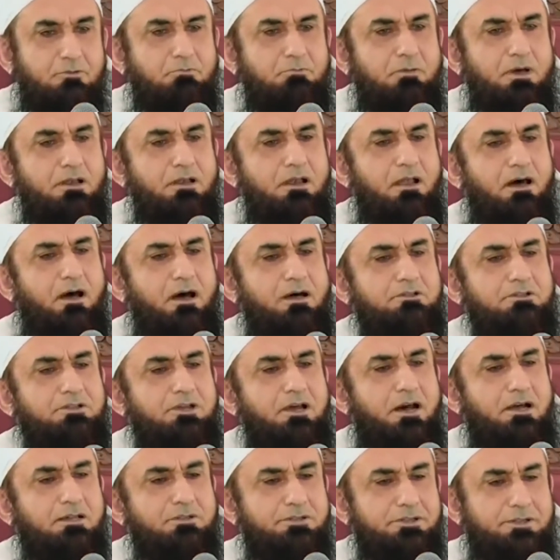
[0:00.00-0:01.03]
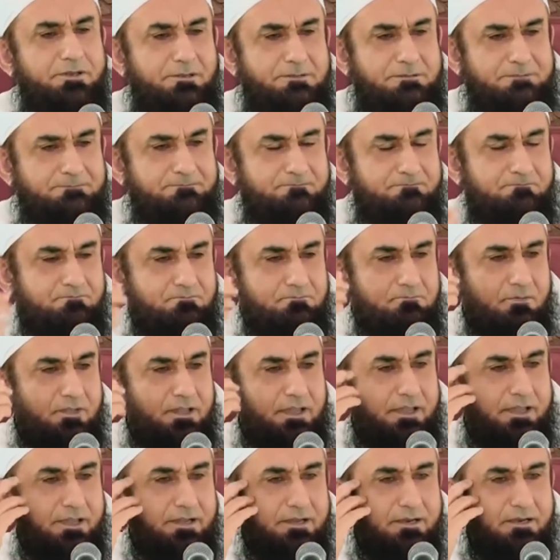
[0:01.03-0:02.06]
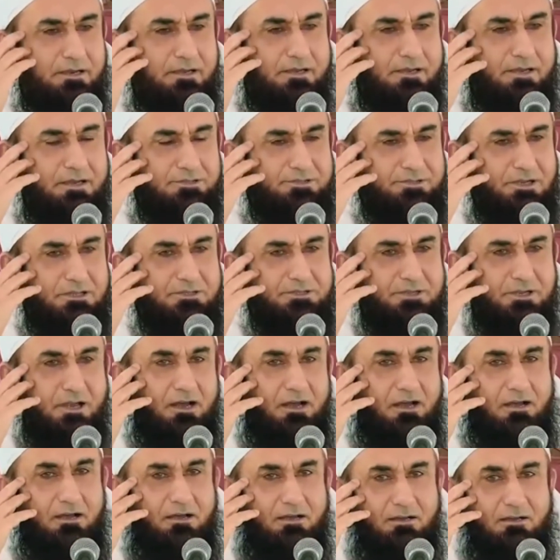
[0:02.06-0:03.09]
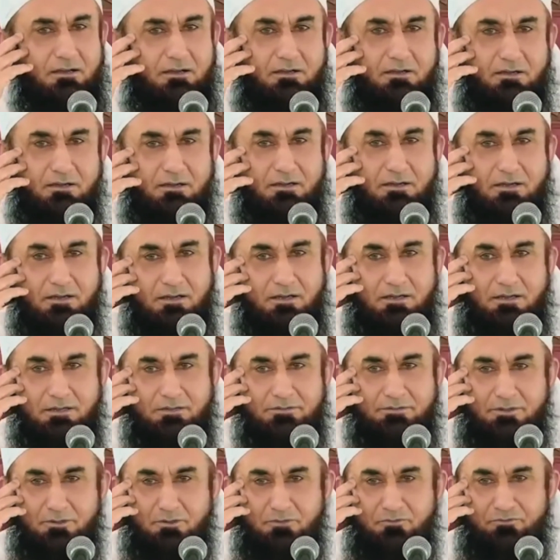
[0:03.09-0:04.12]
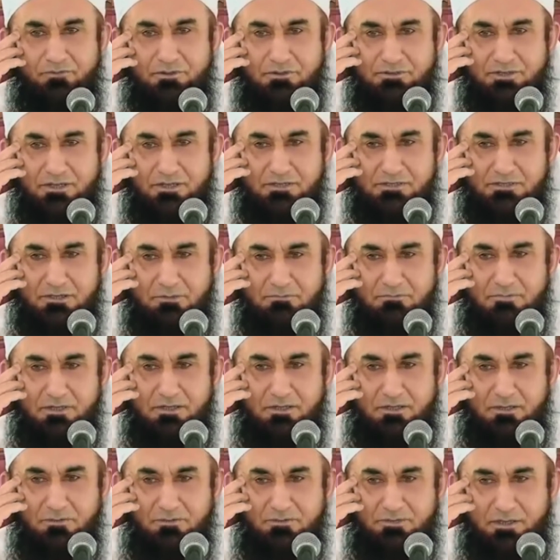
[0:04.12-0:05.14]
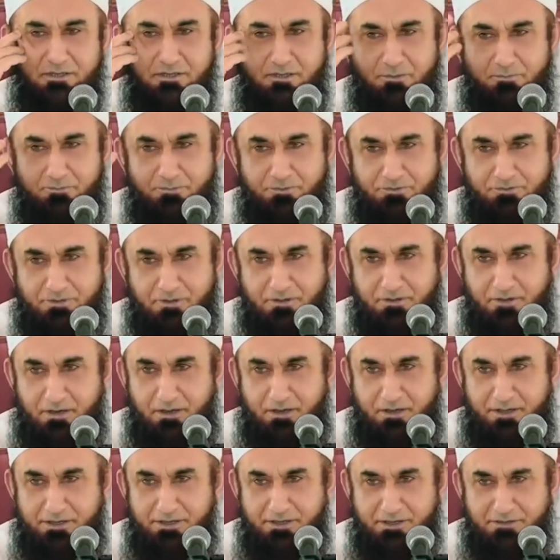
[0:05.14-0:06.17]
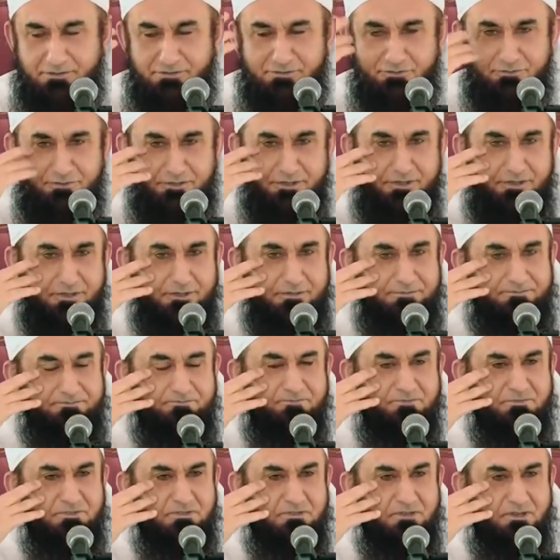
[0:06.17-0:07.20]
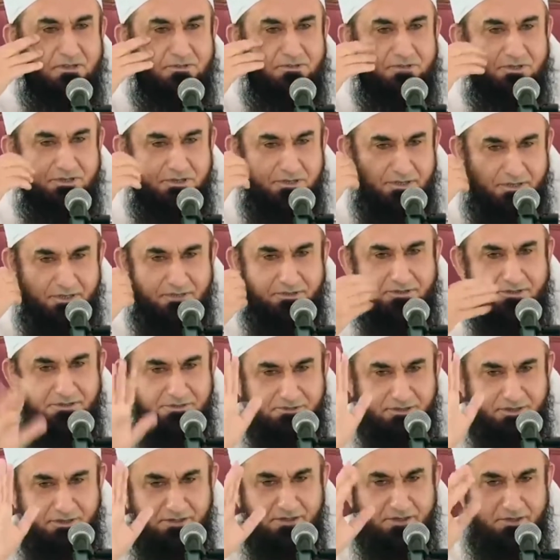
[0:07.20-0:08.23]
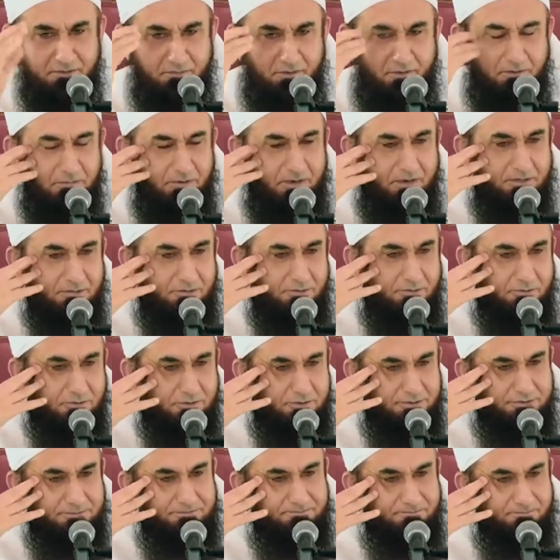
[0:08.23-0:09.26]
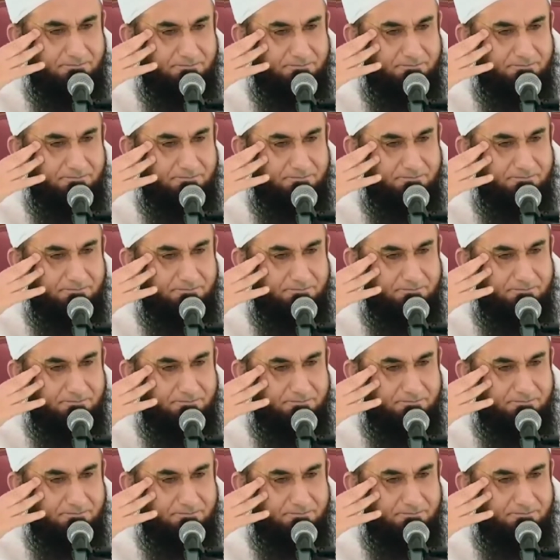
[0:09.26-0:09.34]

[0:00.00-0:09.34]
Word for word: मल्ला देहाती एक ने कहा चाचा तेन फिजिक्स आंदे ही हो सके पुत्र ना ही अच सुने कहा तेरी अद्धी जिंदगी बर्बाद हो गई